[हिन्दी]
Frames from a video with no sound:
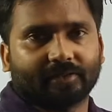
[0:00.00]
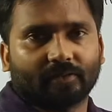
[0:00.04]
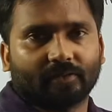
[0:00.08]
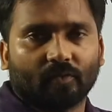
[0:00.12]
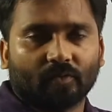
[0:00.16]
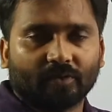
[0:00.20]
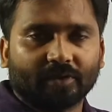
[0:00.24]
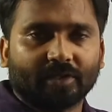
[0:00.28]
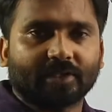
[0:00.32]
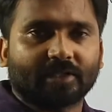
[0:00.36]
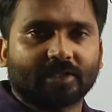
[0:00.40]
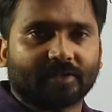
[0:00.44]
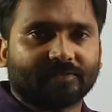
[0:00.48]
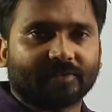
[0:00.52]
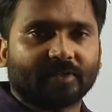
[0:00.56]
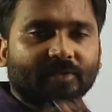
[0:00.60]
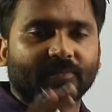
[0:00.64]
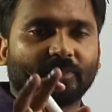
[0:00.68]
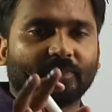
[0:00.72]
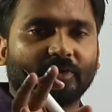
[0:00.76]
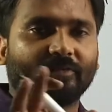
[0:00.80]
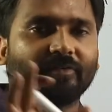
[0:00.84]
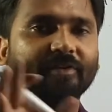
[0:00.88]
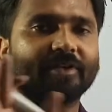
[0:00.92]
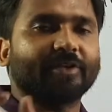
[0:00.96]
थे उनकी तरफ से
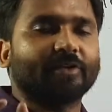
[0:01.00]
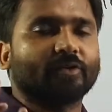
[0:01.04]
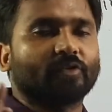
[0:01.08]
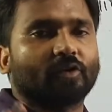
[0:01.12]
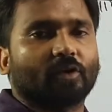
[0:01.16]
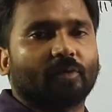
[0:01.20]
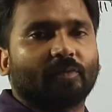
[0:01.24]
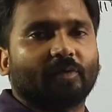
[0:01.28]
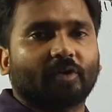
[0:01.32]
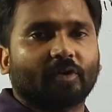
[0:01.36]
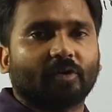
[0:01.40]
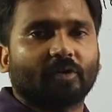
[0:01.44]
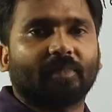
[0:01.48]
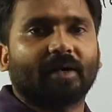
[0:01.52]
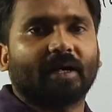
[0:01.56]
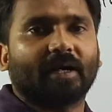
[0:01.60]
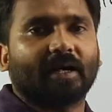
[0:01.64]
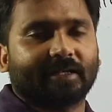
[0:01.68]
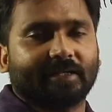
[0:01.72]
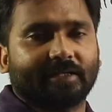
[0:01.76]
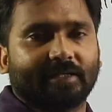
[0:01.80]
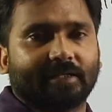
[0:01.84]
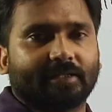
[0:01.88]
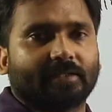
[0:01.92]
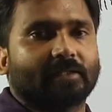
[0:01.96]
विभिन्न युद्धों में उन्होंने
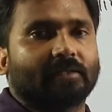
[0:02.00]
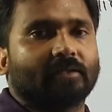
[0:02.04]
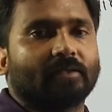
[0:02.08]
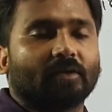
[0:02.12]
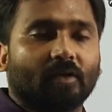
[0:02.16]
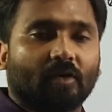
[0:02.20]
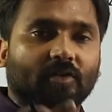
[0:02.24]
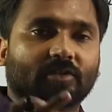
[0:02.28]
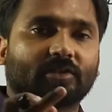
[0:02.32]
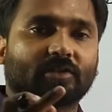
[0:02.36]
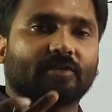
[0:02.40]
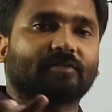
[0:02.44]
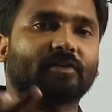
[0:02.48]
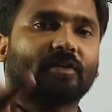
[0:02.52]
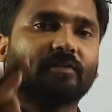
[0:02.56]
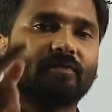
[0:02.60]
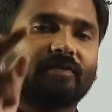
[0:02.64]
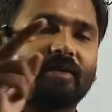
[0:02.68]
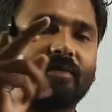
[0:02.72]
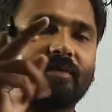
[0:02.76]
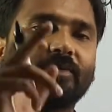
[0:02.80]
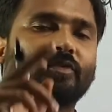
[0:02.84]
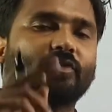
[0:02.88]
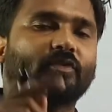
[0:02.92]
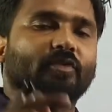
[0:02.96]
भाग लिया था और सबसे
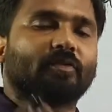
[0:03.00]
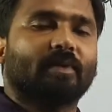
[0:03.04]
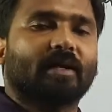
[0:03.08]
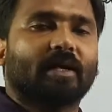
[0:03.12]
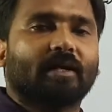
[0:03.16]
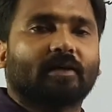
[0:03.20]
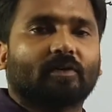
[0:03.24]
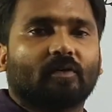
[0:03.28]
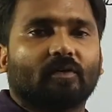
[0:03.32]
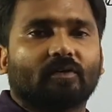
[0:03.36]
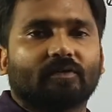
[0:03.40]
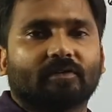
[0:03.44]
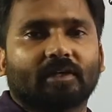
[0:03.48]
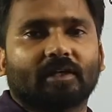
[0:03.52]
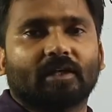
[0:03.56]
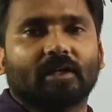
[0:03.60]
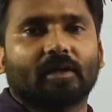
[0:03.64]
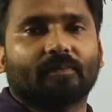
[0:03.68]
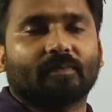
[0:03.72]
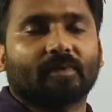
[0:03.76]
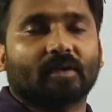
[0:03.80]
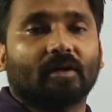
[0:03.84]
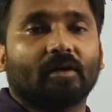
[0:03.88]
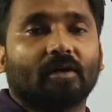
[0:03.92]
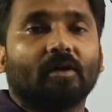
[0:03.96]
फेमस युद्ध भाग कौन सा है
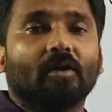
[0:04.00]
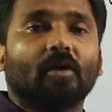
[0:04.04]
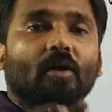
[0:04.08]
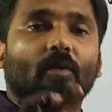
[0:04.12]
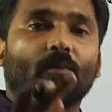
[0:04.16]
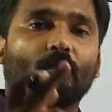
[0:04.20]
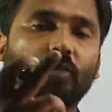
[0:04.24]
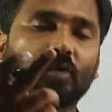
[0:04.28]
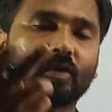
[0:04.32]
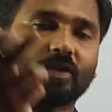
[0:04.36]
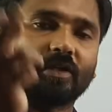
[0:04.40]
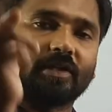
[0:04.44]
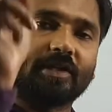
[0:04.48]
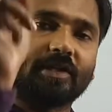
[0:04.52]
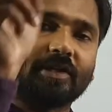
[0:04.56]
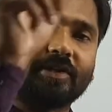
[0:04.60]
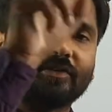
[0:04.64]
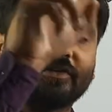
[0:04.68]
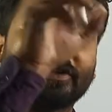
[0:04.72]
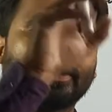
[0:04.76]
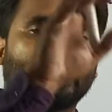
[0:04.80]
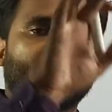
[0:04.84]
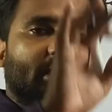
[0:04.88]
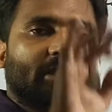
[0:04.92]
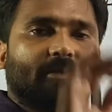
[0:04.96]
आपका पुरंदर
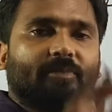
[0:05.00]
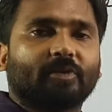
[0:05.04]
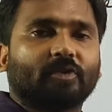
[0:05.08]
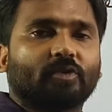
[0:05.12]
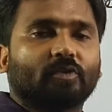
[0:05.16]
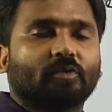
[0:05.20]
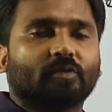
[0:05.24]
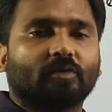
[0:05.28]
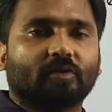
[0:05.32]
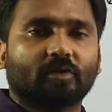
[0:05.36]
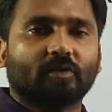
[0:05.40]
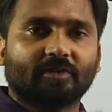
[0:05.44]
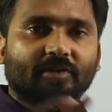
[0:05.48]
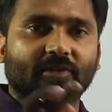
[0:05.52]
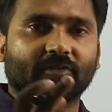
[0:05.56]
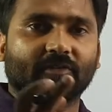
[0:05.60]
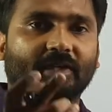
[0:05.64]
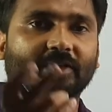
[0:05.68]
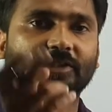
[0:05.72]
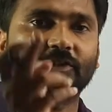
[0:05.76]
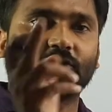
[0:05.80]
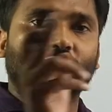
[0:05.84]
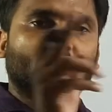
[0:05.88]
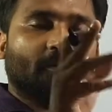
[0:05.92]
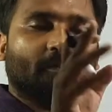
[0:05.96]
की संधि में जो उन्होंने
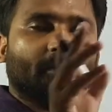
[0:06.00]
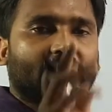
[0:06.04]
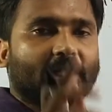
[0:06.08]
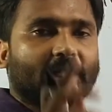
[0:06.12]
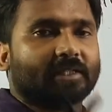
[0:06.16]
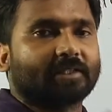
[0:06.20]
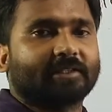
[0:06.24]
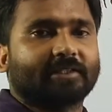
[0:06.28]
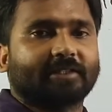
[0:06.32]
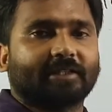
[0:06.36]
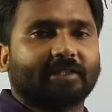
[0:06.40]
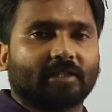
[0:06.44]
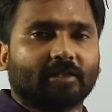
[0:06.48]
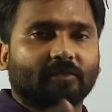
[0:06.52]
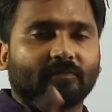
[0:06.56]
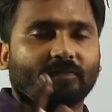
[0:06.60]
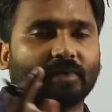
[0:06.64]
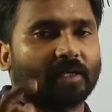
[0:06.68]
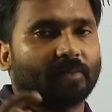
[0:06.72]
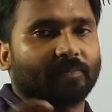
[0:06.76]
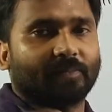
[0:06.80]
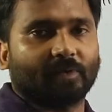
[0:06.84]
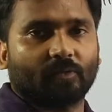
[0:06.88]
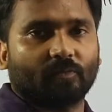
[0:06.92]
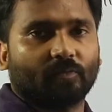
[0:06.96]
शिवाजी को पराजित किया था
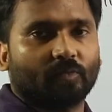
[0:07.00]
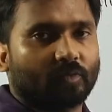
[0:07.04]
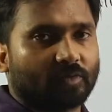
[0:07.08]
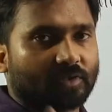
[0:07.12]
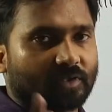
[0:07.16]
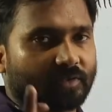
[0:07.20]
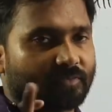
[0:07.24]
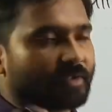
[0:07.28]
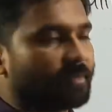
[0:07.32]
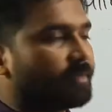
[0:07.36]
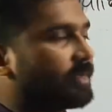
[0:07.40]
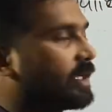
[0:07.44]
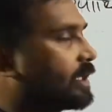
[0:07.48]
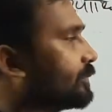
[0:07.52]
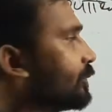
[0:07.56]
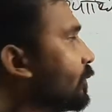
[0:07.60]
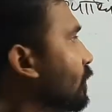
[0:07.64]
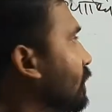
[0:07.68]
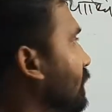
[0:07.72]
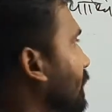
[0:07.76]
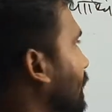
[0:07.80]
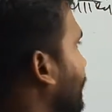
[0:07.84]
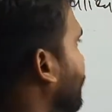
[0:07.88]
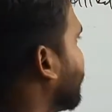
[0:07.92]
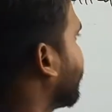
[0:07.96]
वहाँ पर वो सबसे
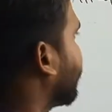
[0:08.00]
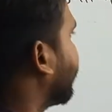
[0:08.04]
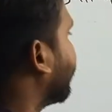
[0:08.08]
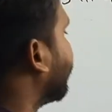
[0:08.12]
महत्वपूर्ण रहा है